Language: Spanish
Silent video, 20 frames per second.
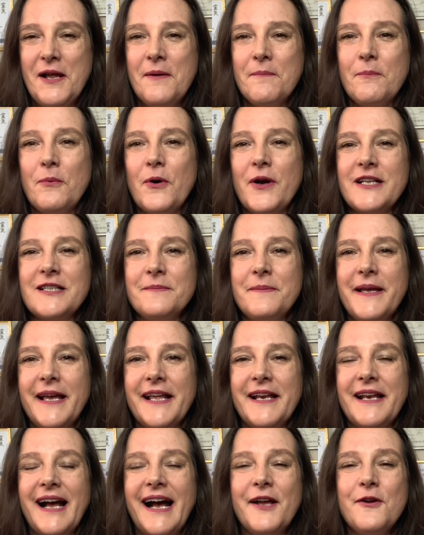Pues
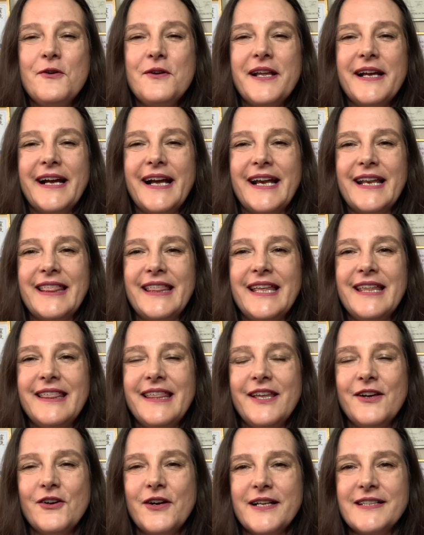bien, hay un
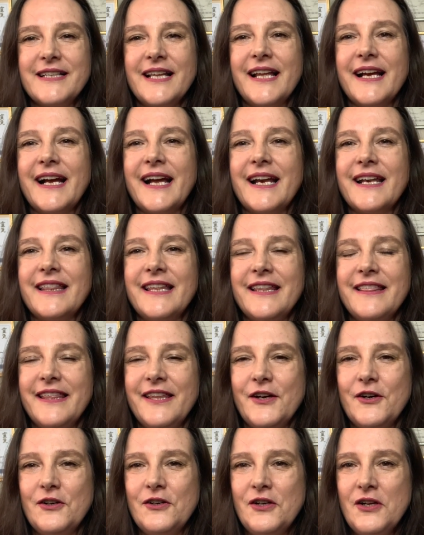ejercicio que es el
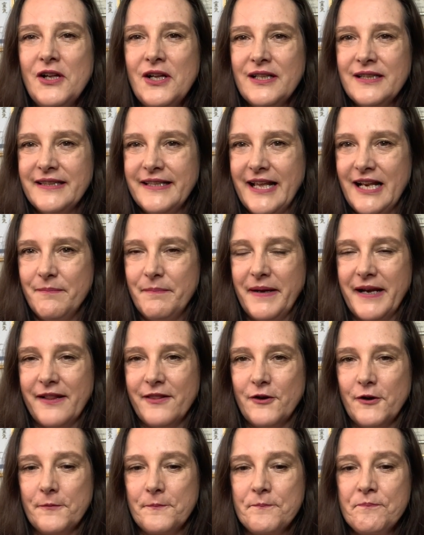ejercicio del
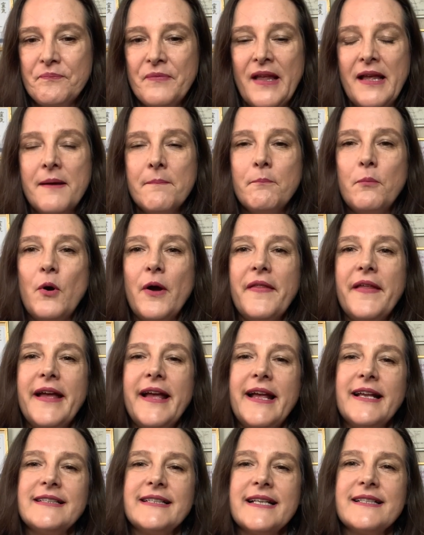perdón.
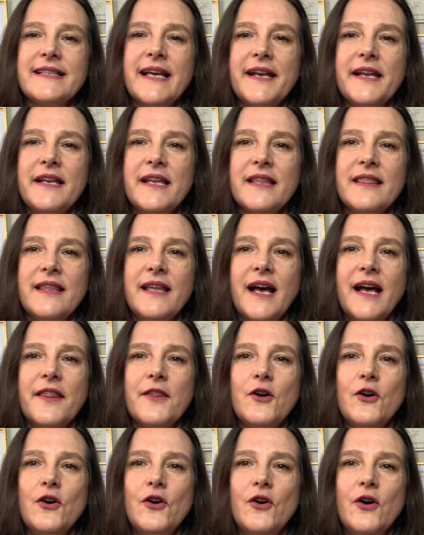Puedes estar
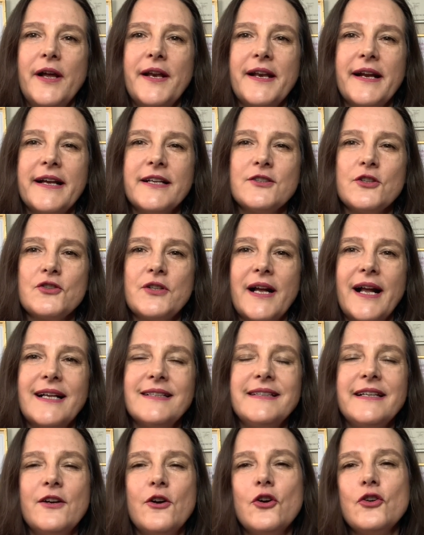iniciado en registros
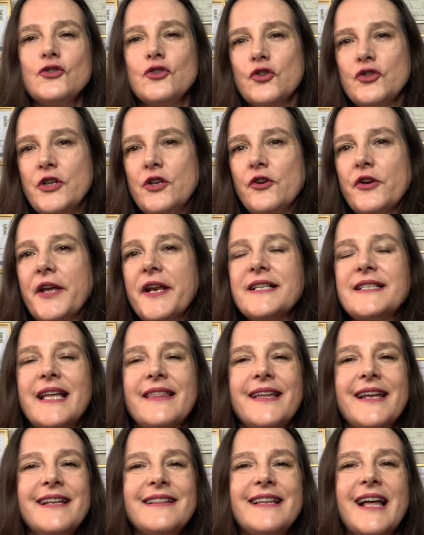acásicos o si lo quieres
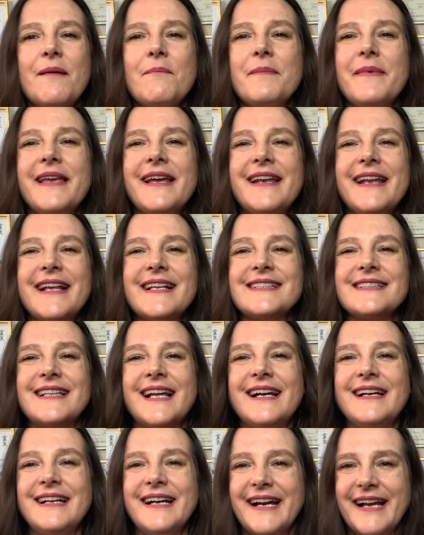hacer también
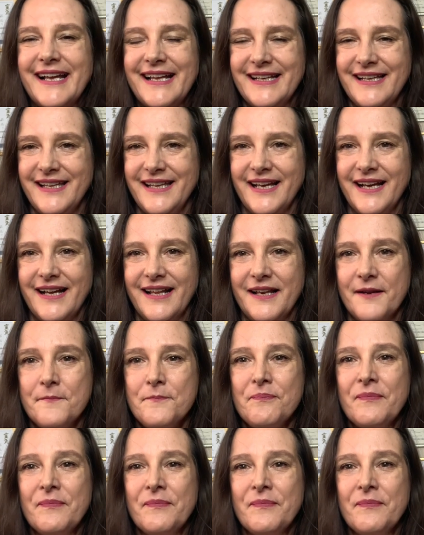está genial.